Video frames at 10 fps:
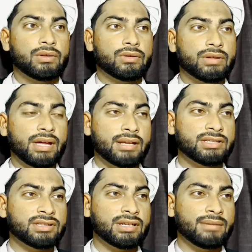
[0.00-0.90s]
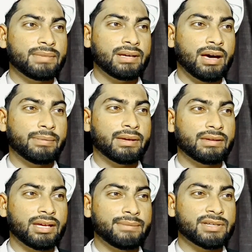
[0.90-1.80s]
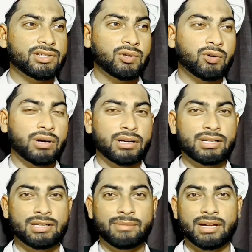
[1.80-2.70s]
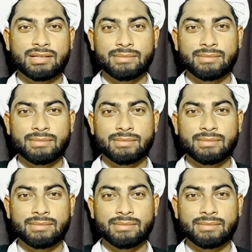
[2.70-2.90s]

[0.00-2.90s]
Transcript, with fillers: तो सर जितने भी आपके जहन में शीयों को इकट्ठी नमाजें